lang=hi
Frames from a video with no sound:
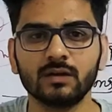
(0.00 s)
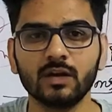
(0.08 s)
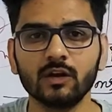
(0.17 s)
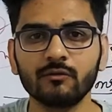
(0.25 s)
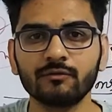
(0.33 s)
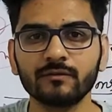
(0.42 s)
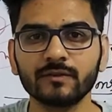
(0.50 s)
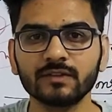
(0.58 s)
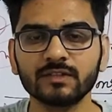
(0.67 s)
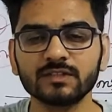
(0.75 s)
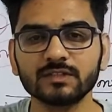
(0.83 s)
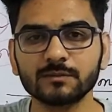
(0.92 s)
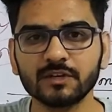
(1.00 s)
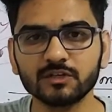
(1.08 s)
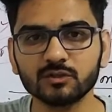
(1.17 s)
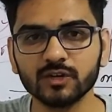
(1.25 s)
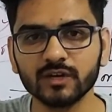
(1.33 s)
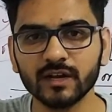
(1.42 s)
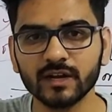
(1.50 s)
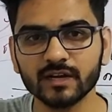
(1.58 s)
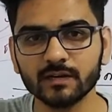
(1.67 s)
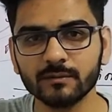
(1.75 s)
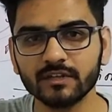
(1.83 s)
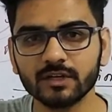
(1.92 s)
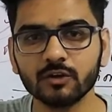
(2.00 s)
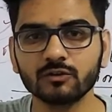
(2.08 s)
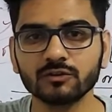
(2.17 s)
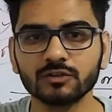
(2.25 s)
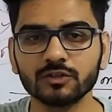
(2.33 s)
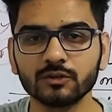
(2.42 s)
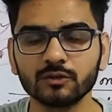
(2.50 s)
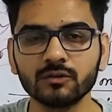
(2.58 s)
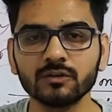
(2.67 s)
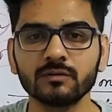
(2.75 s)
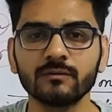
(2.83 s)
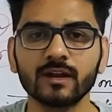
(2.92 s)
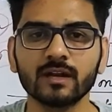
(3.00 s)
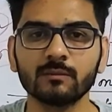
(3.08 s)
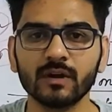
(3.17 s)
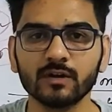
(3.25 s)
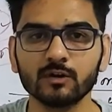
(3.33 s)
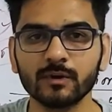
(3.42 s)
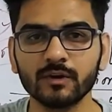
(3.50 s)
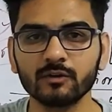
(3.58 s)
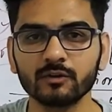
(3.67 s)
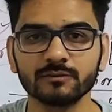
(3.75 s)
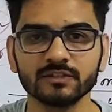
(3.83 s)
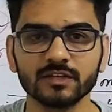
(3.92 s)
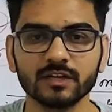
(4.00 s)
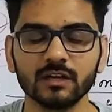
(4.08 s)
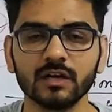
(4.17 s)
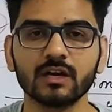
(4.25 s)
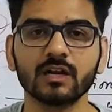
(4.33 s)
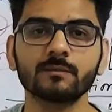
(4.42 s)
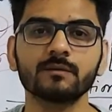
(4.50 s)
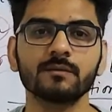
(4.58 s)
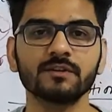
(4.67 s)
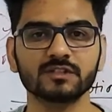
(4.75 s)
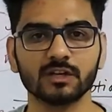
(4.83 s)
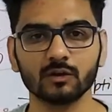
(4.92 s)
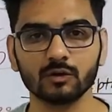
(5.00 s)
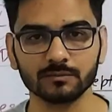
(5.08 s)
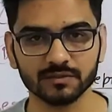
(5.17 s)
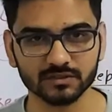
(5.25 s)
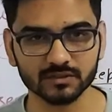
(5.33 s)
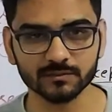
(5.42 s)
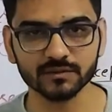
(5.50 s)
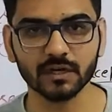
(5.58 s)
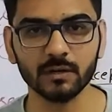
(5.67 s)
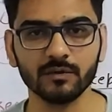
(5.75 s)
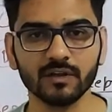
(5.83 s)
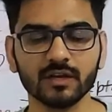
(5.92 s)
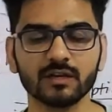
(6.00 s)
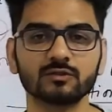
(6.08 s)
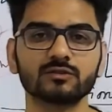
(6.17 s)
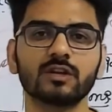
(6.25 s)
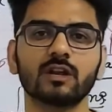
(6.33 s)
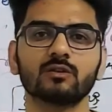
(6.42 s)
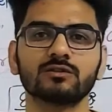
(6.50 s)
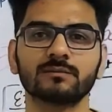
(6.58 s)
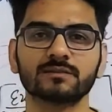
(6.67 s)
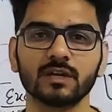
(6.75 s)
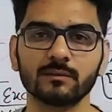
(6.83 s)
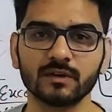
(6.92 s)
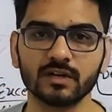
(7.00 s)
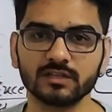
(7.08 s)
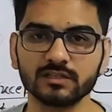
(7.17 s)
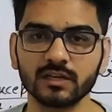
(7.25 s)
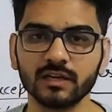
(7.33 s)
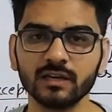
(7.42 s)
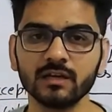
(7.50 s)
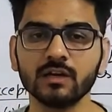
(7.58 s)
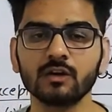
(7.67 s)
हेलो एवरीवन दिस इज महेश सोनी डायरेक्टर महिंद्रा इंस्टीट्यूट वेलकम बैक टू माय यूट्यूब चैनल अगर आपने मेरे चैनल को अब तक सब्सक्राइब नहीं किया तो चैनल को सब्सक्राइब कर लीजिए